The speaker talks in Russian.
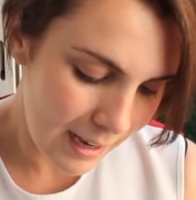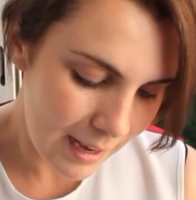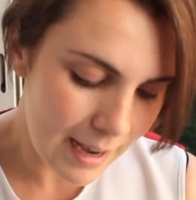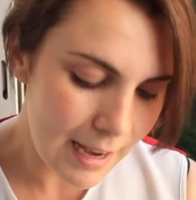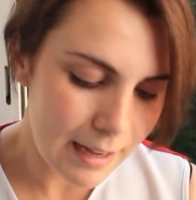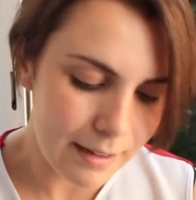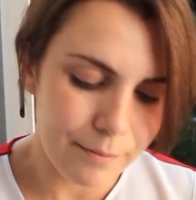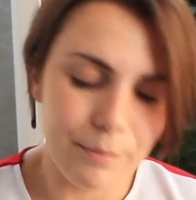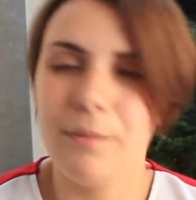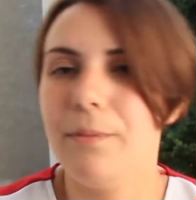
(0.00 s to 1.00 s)

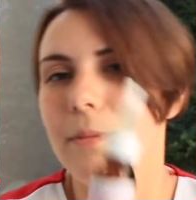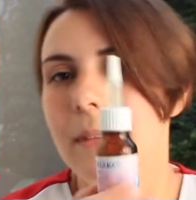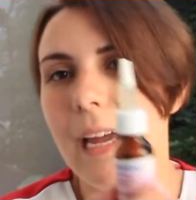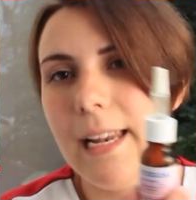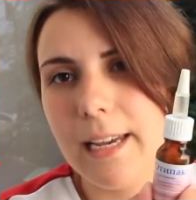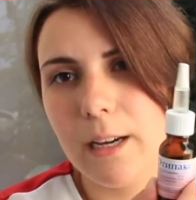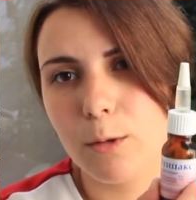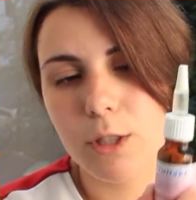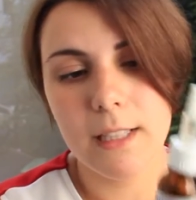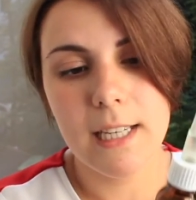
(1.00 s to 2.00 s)
Эм, далее,
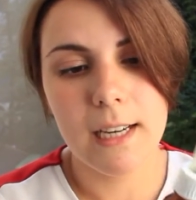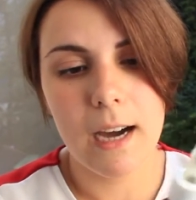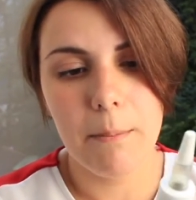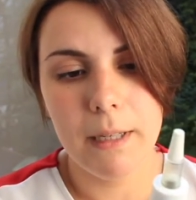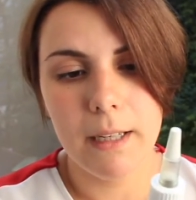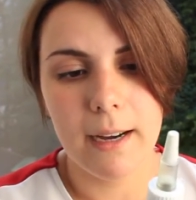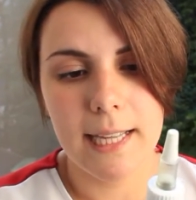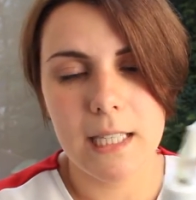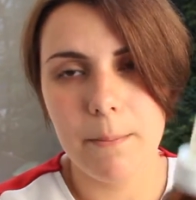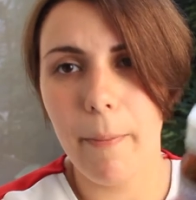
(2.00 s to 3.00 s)
ушные капли
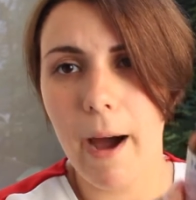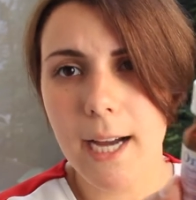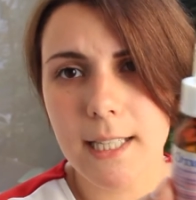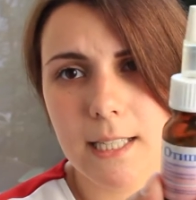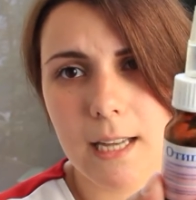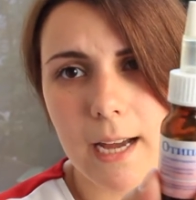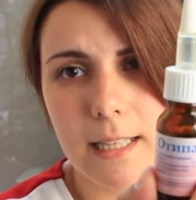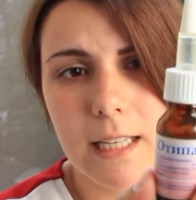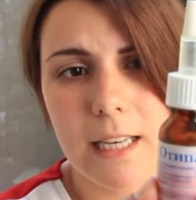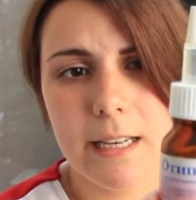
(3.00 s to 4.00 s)
Atipax,
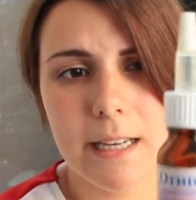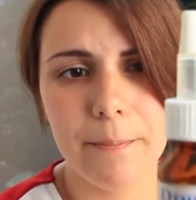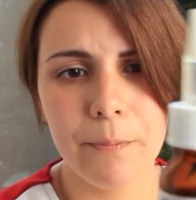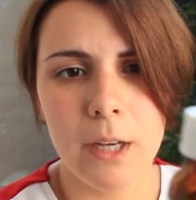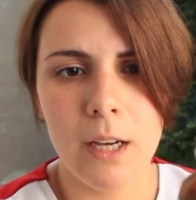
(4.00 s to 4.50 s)
они